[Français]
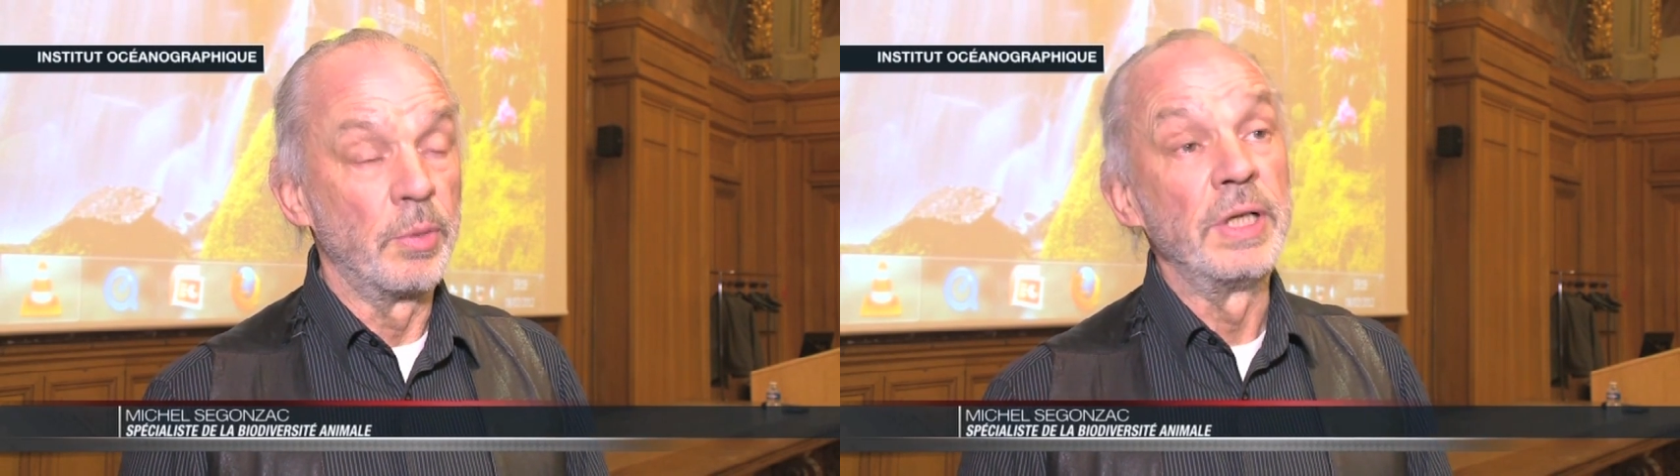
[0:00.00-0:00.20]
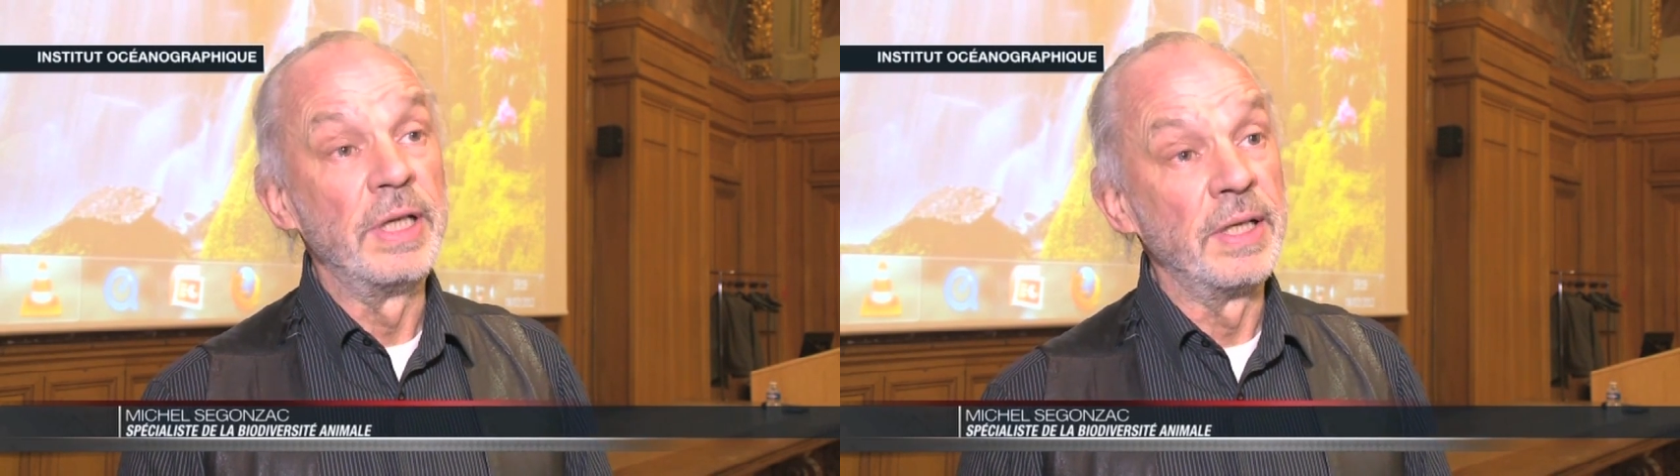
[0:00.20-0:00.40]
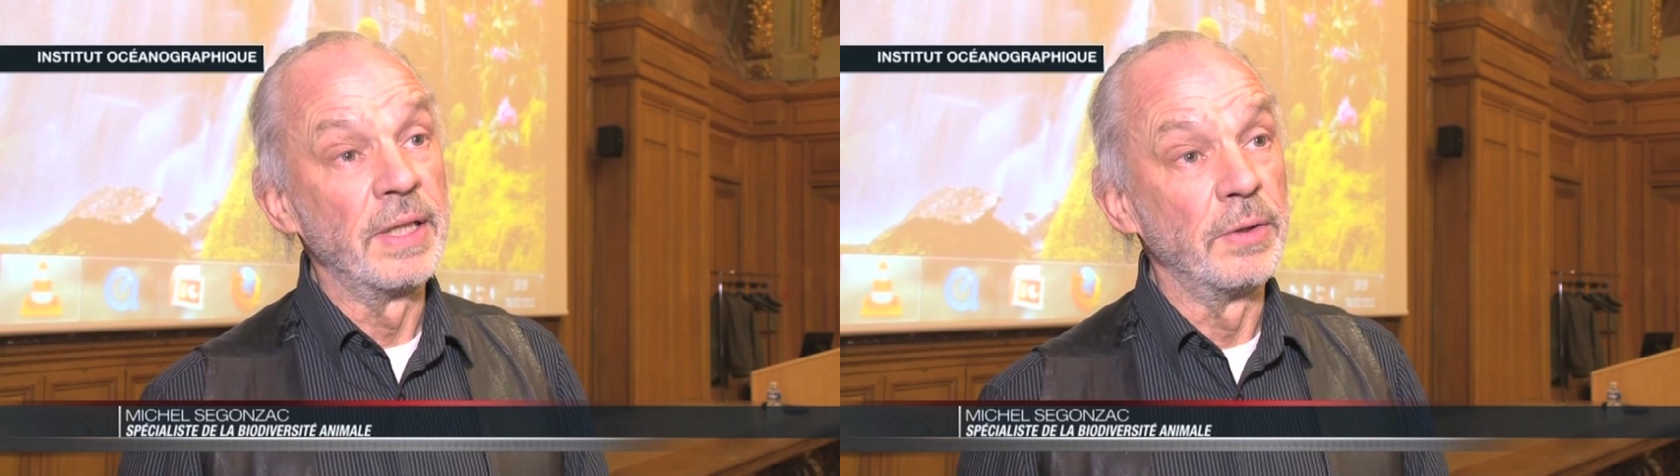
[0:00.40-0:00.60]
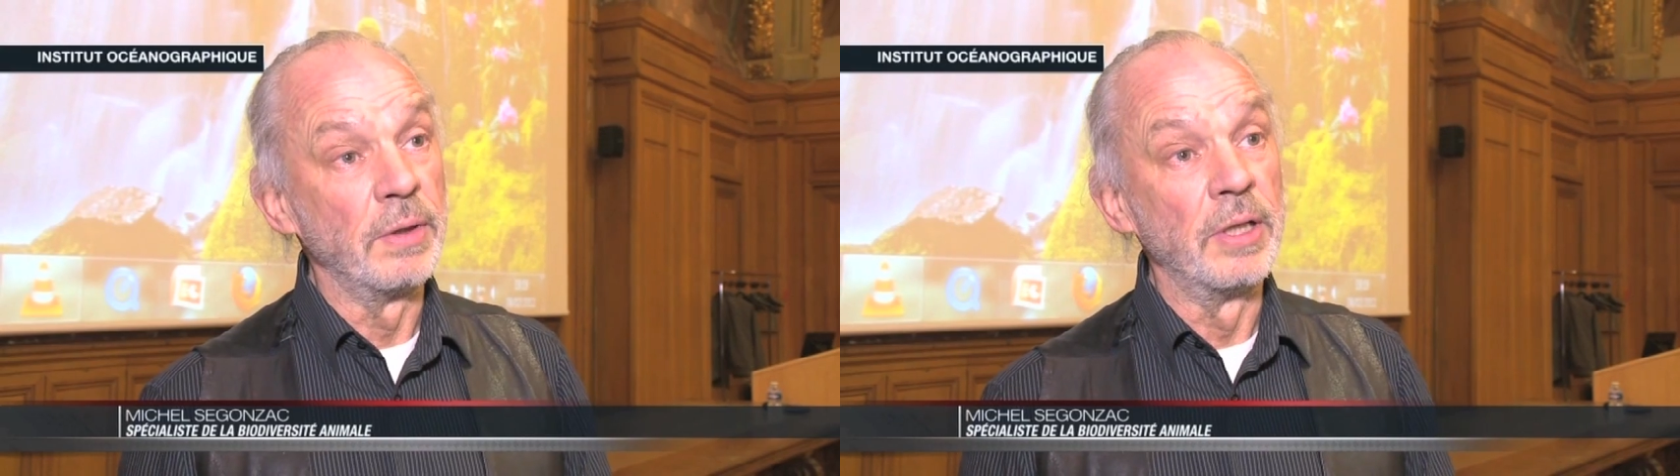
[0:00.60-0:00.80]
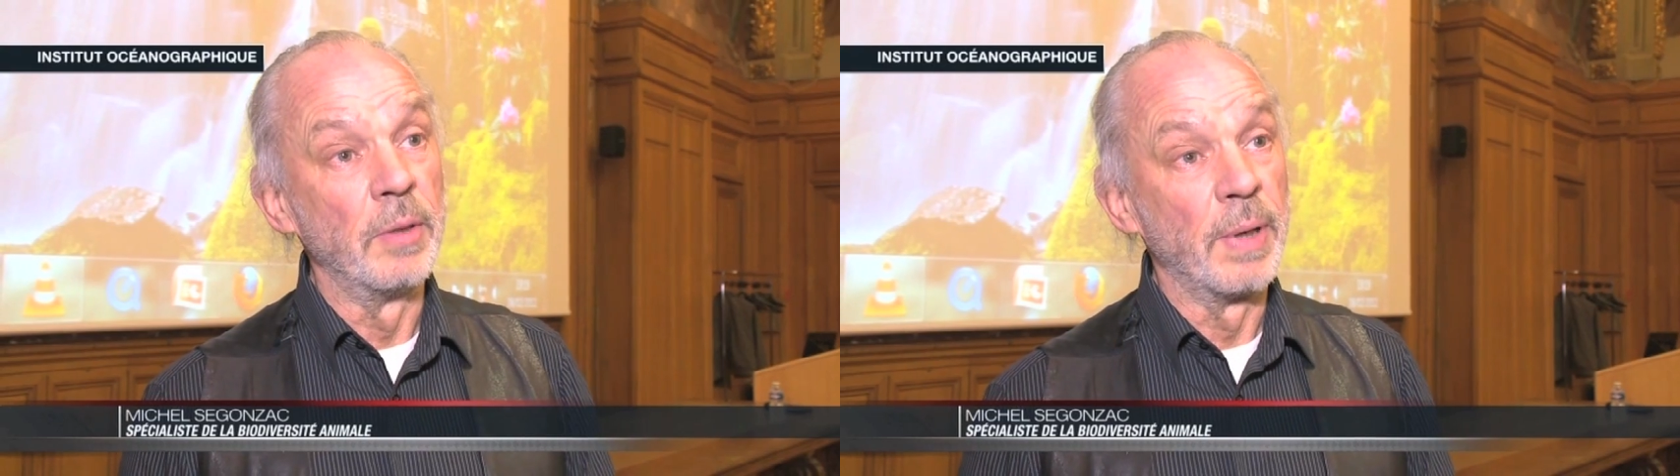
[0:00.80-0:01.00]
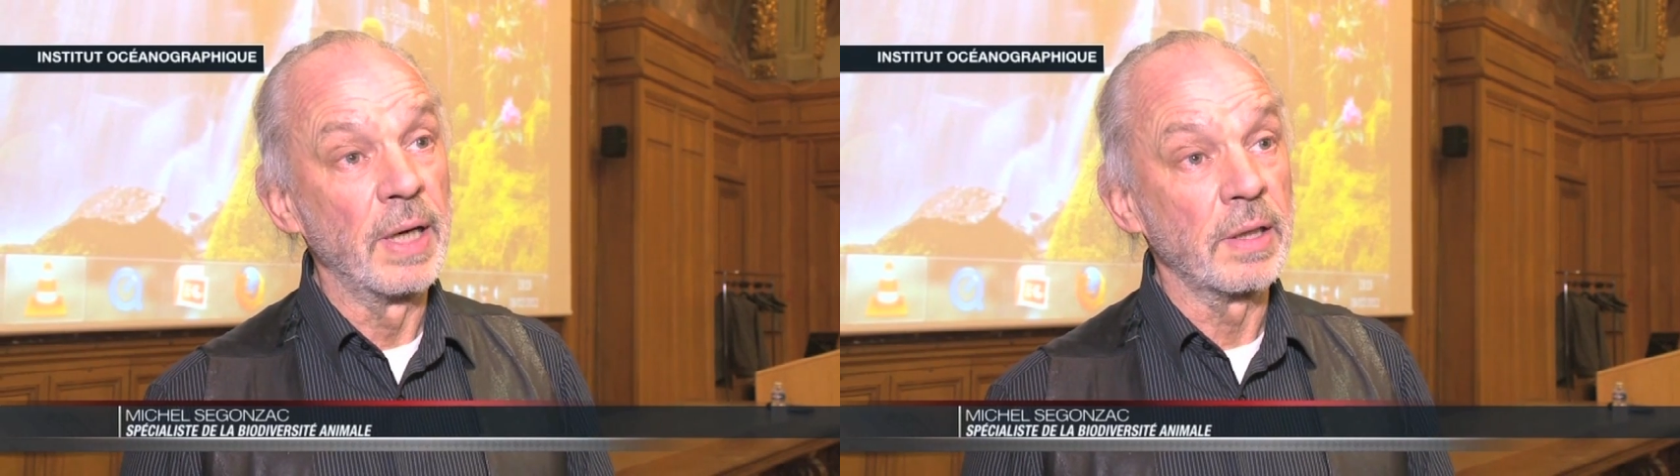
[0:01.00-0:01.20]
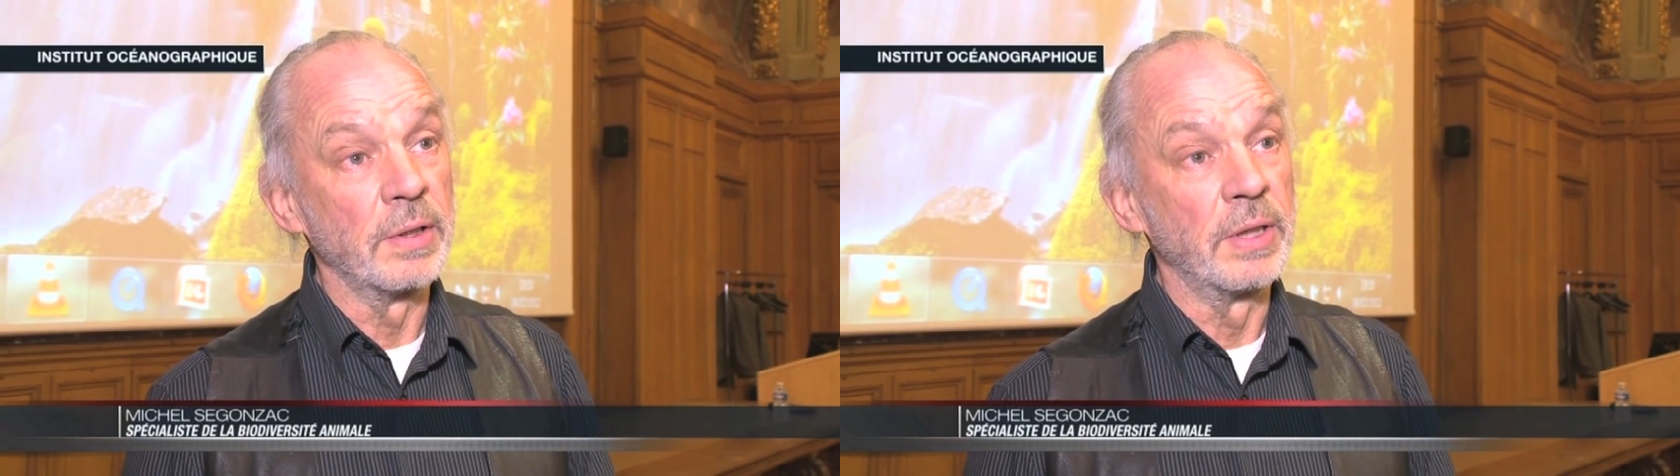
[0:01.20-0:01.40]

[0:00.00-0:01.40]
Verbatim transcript: polynésienne de l'île de Pâques,